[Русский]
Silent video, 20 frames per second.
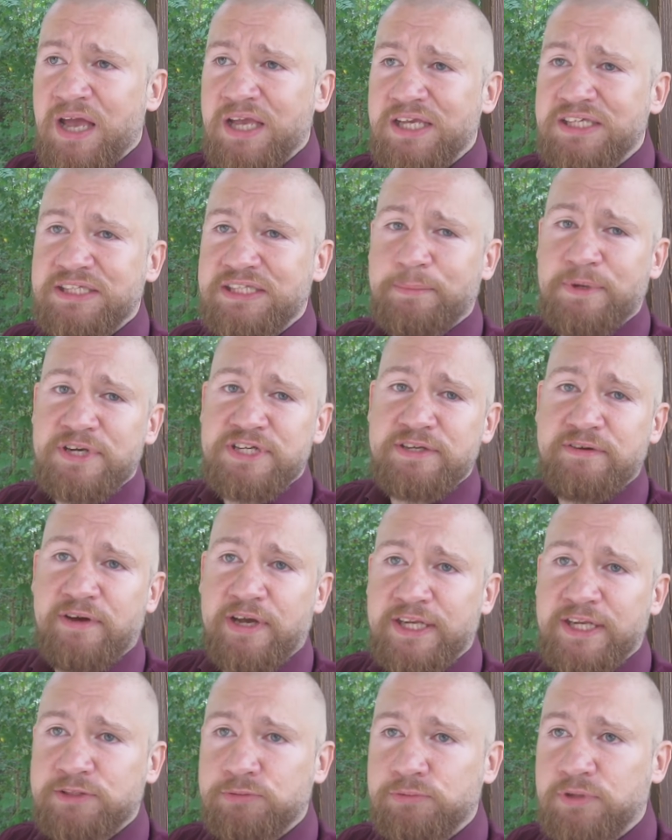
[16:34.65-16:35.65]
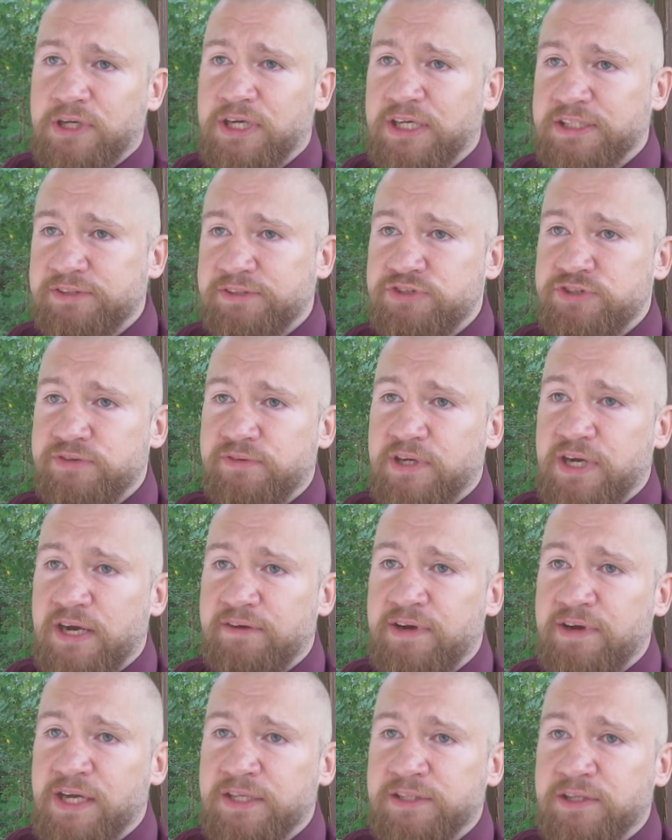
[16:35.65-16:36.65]
Из домашнего ареста он оказывается ЧВК
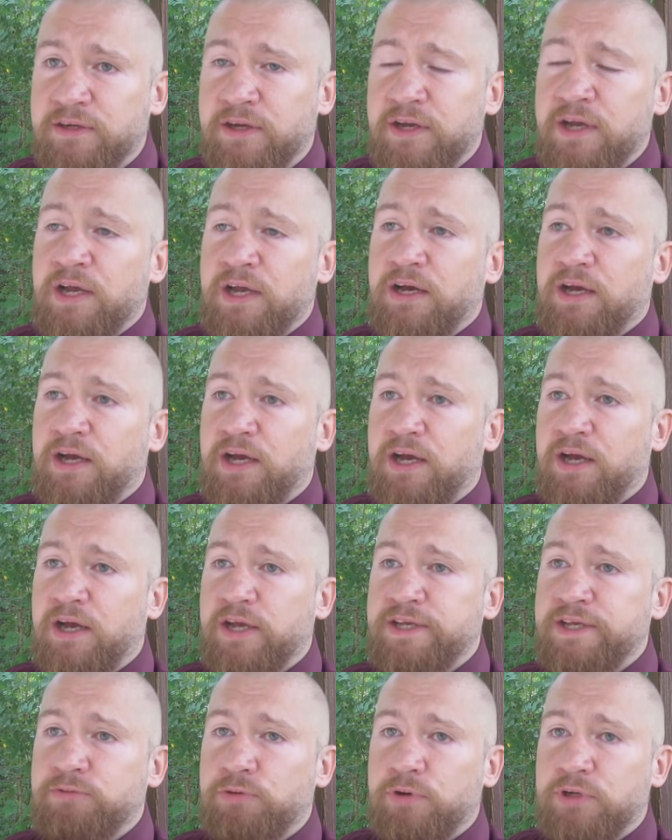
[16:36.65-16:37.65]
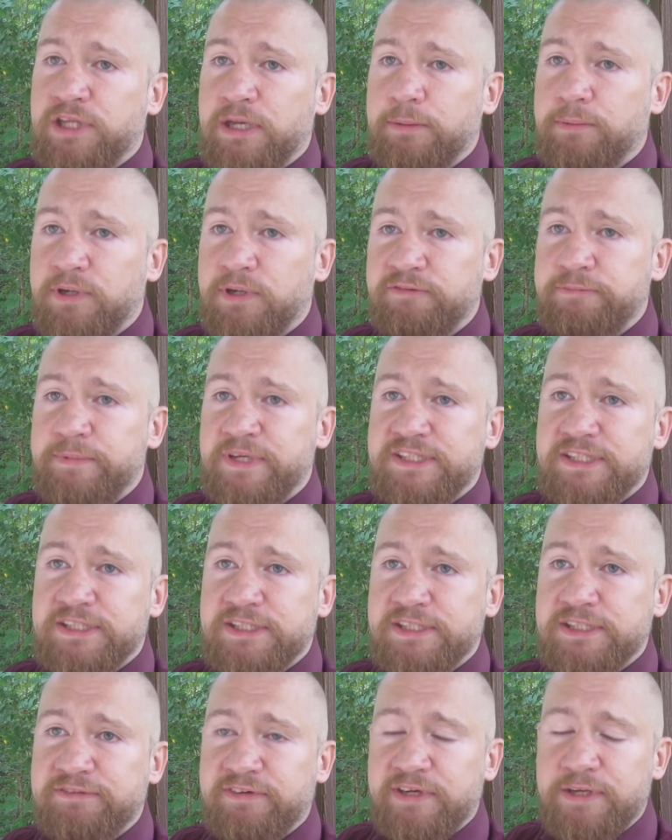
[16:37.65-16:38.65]
«Вагнер», а, его там вместе
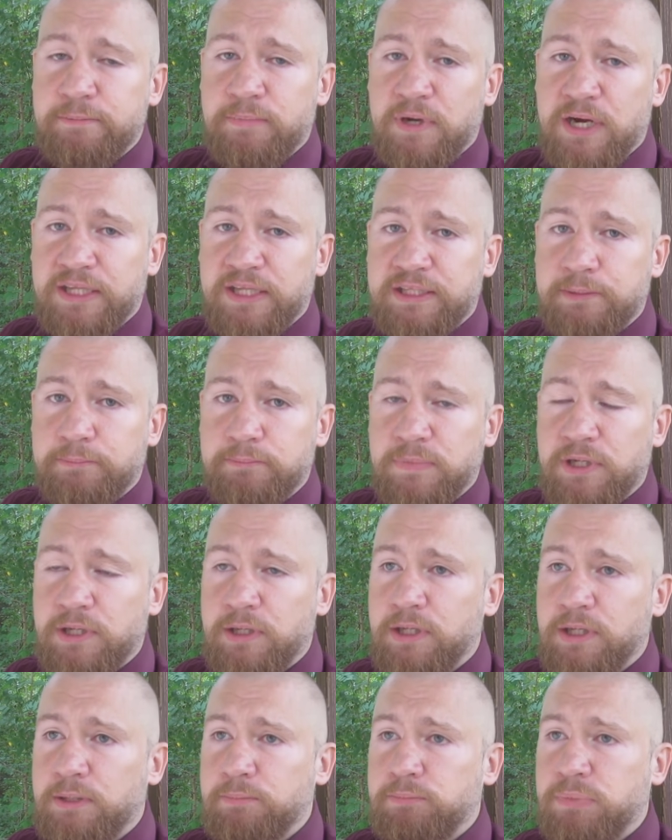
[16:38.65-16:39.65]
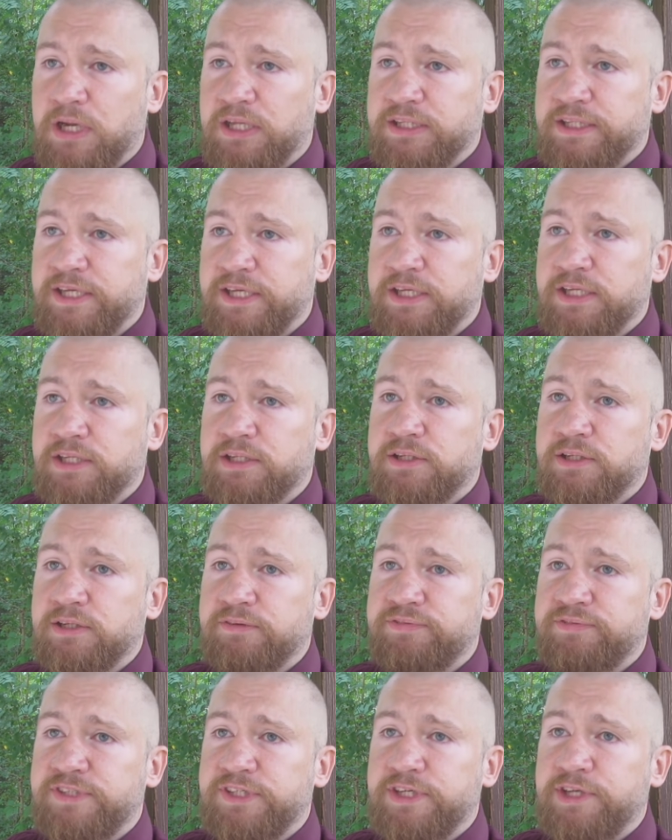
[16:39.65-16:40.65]
со своим братом, э, брат едет
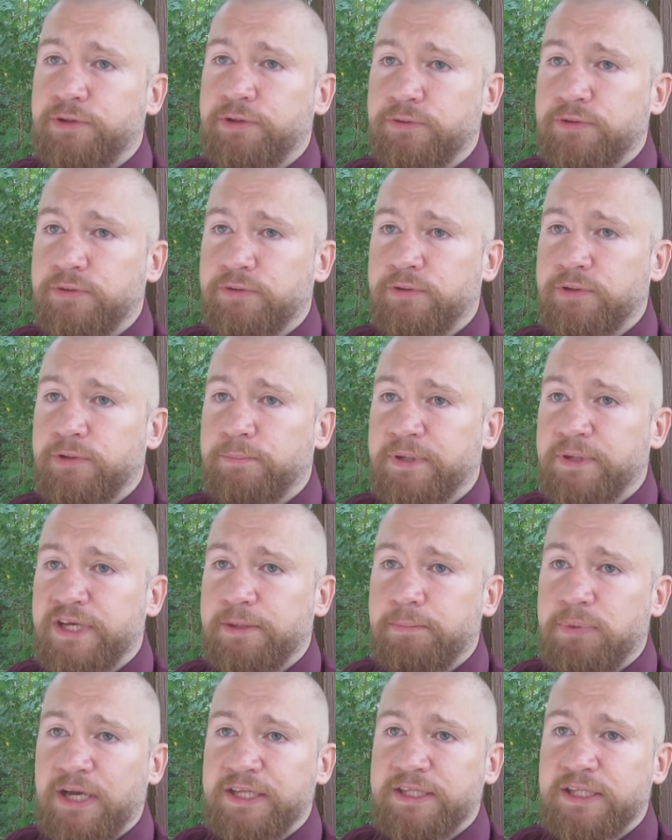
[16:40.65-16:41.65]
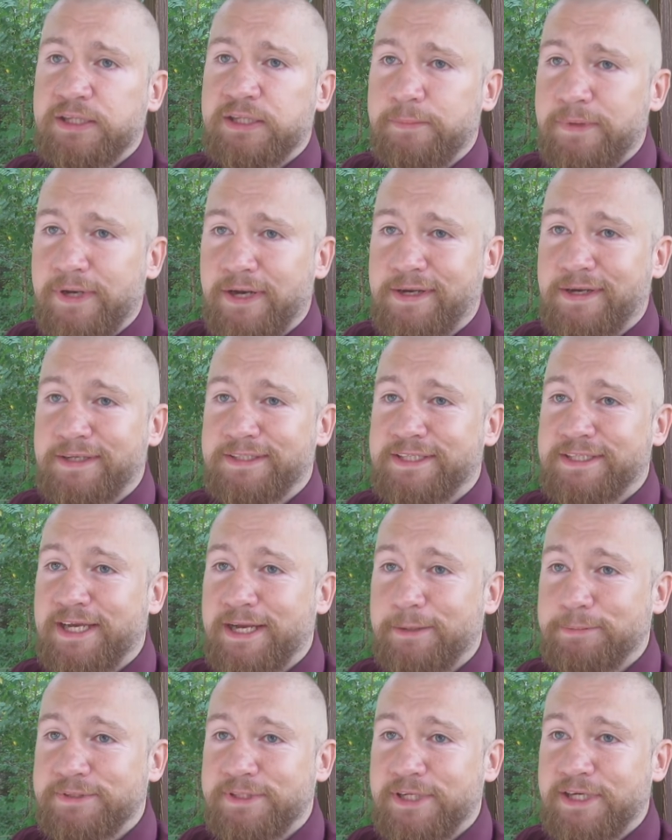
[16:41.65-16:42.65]
в Сирию и погибает от американских
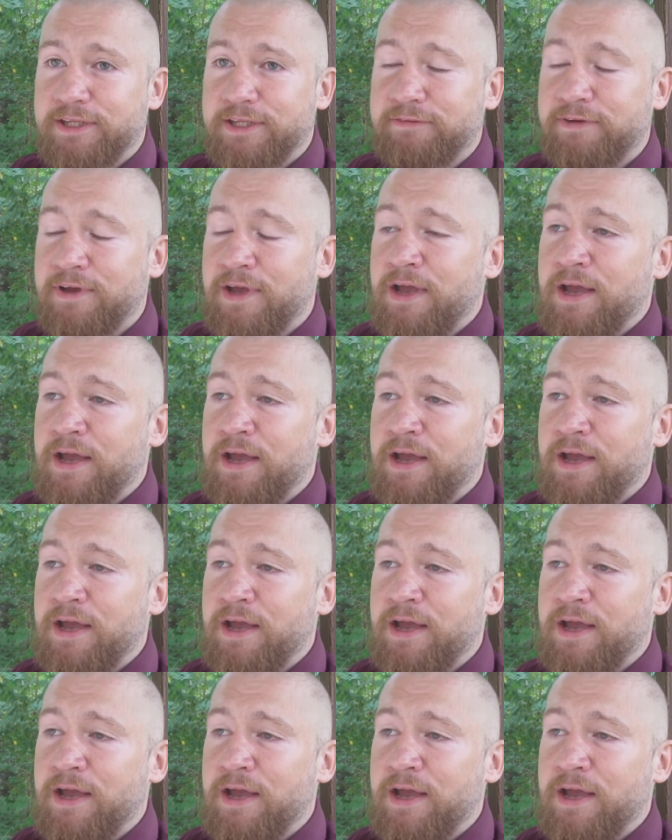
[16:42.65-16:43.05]
обстрелов.